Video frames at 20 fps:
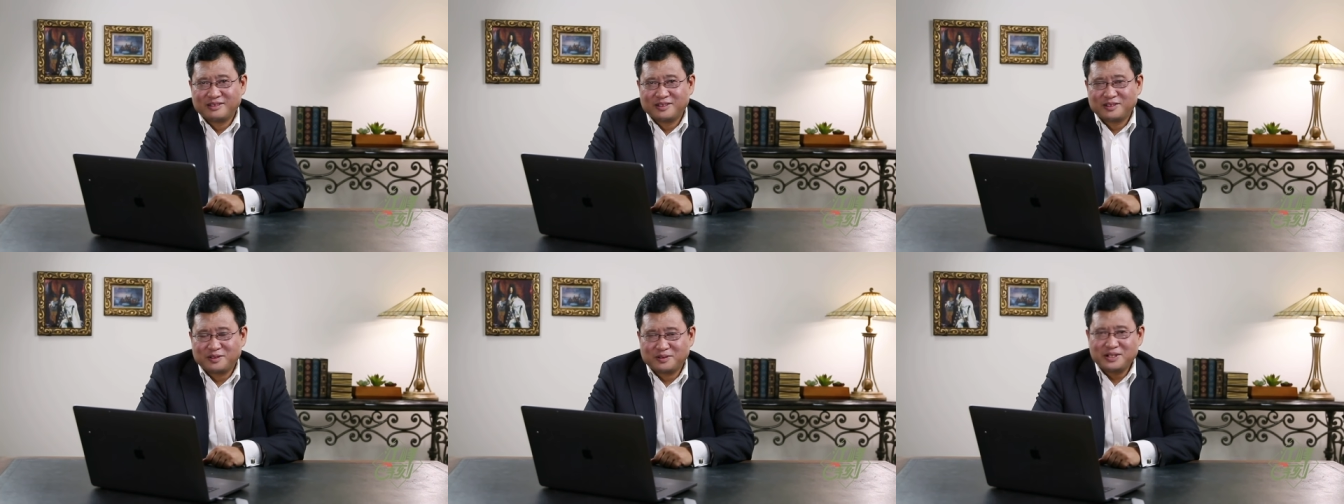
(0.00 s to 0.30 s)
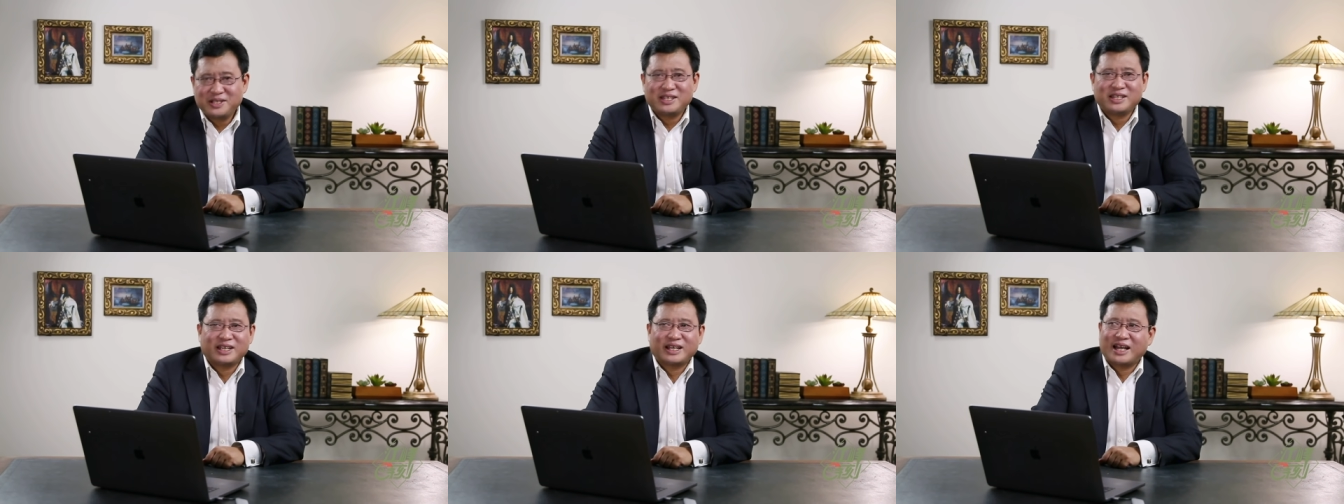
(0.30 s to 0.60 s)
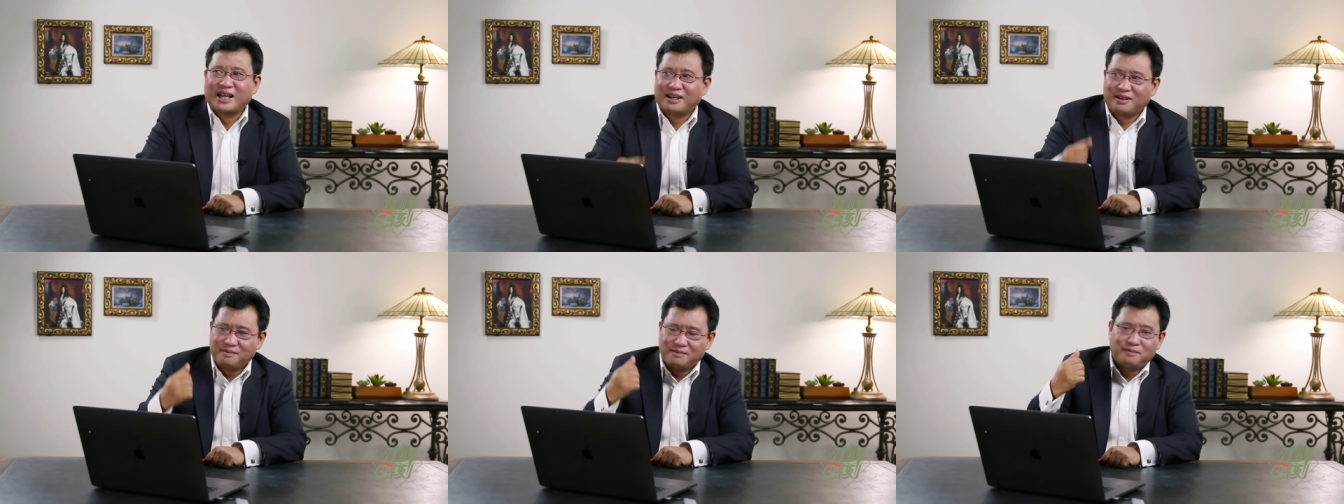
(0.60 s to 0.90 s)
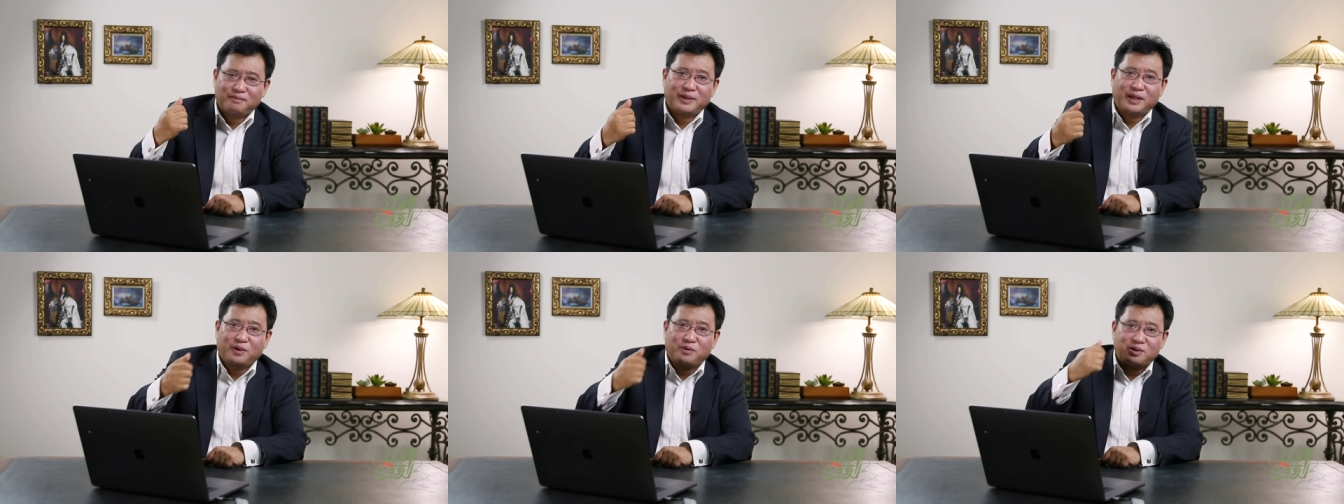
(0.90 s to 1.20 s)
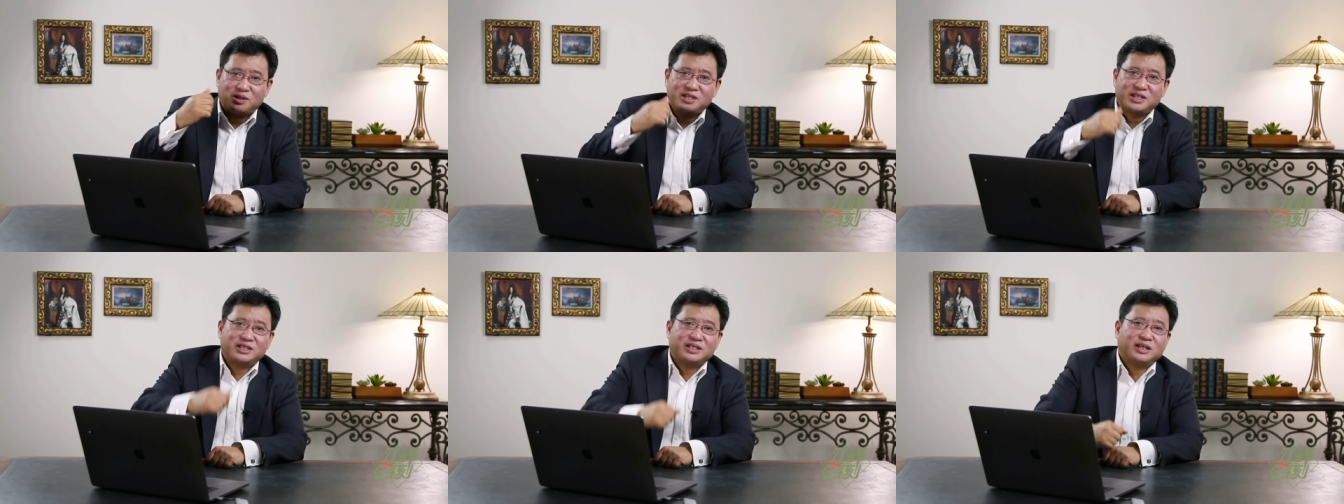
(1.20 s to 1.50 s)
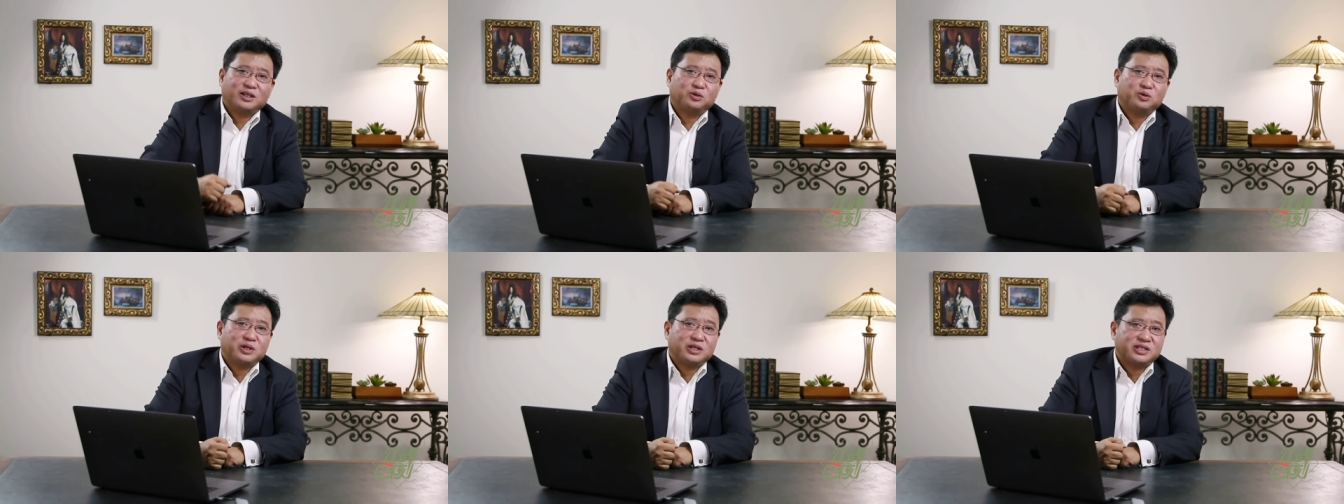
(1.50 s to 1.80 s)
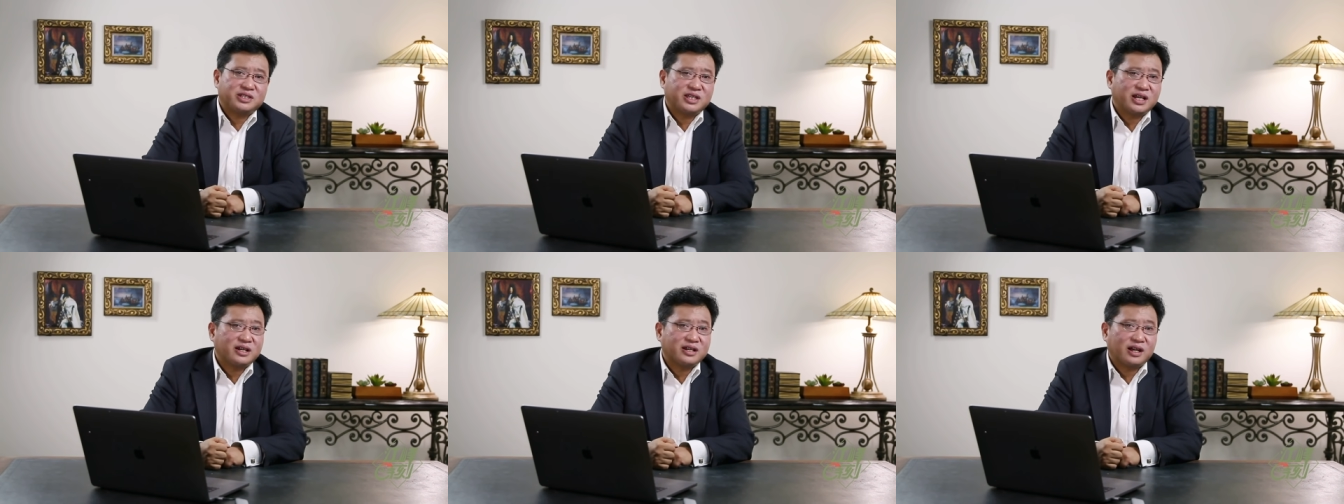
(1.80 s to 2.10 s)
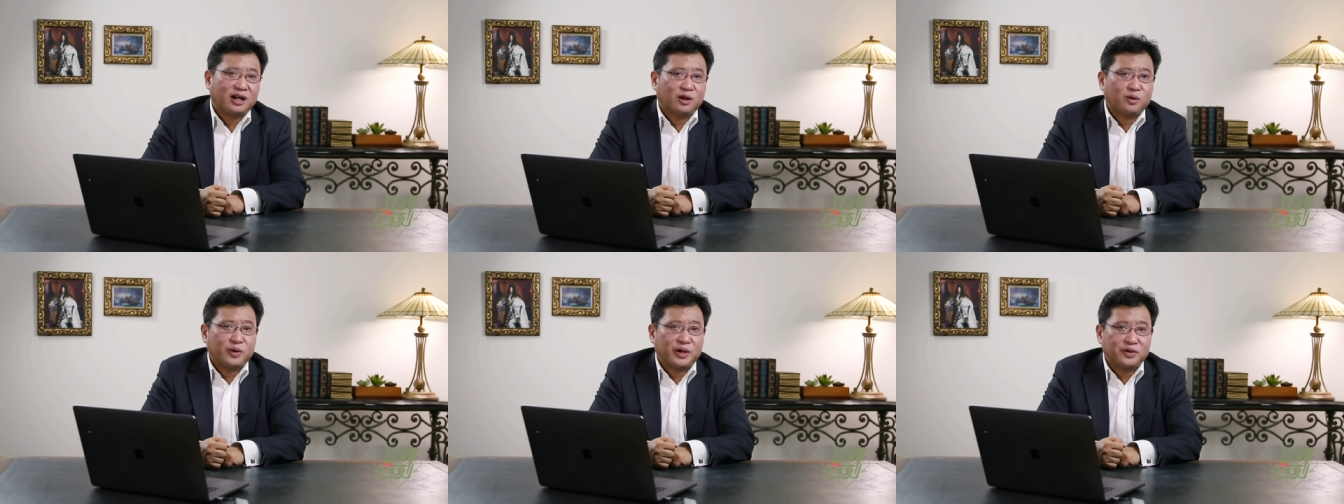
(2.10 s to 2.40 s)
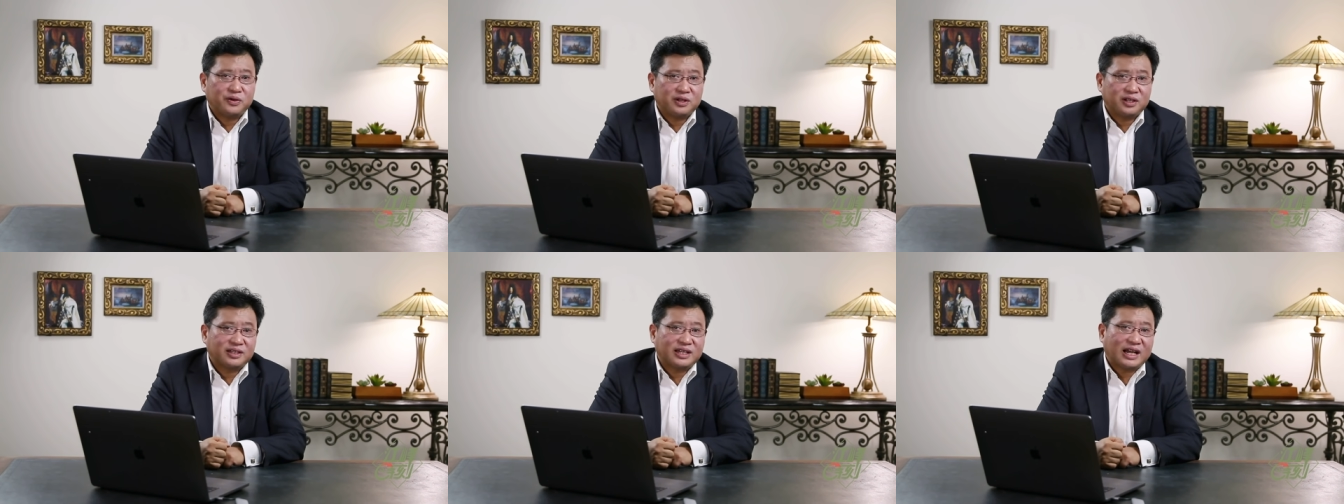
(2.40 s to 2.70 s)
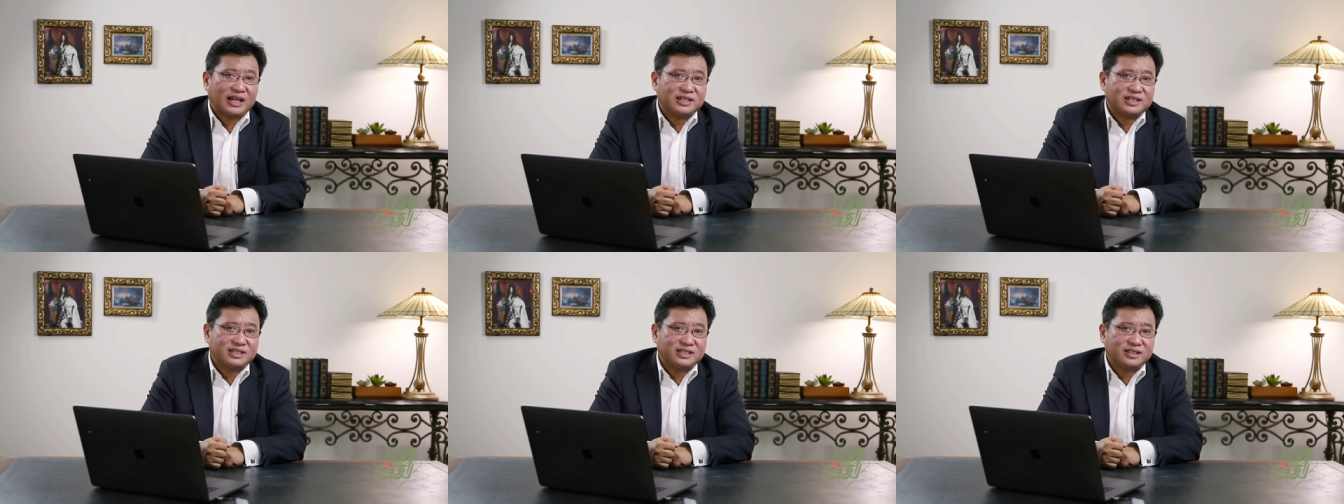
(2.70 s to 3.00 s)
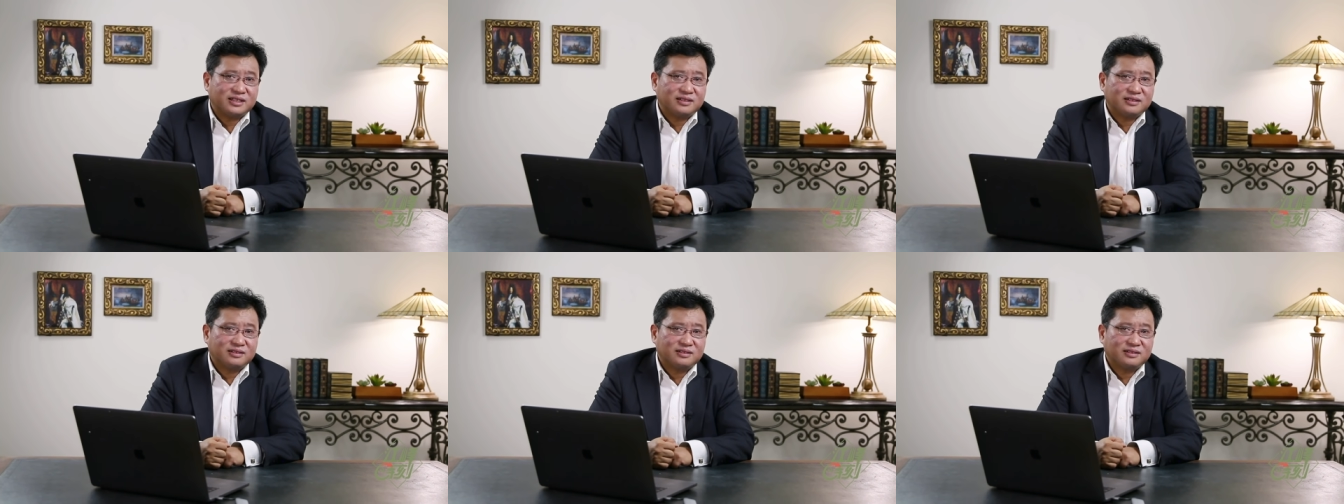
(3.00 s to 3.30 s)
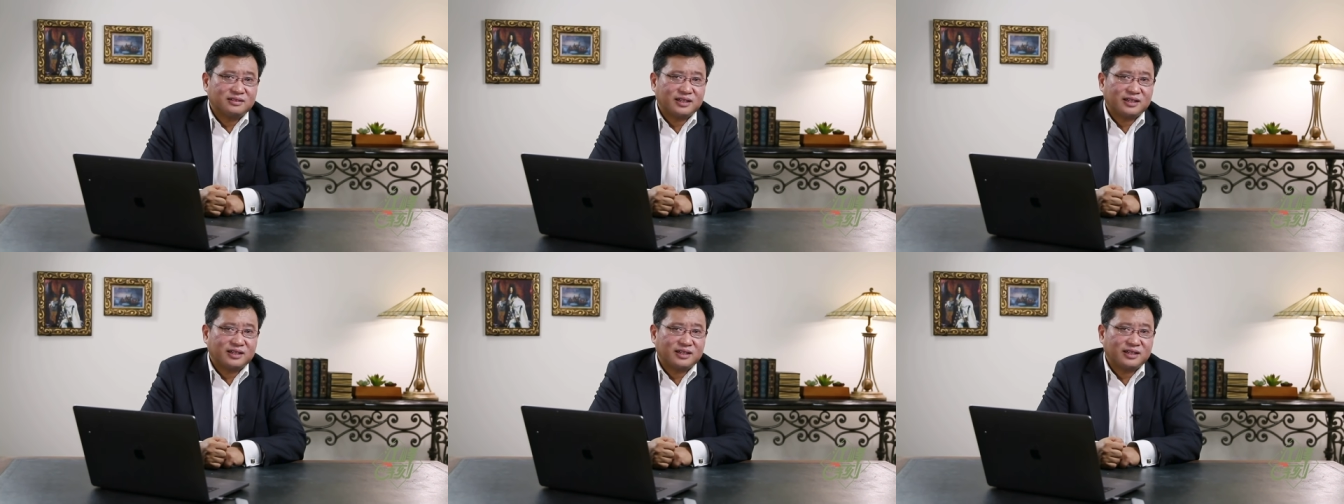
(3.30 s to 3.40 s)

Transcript: 所以你看啊，美国这些对香港官员的打击，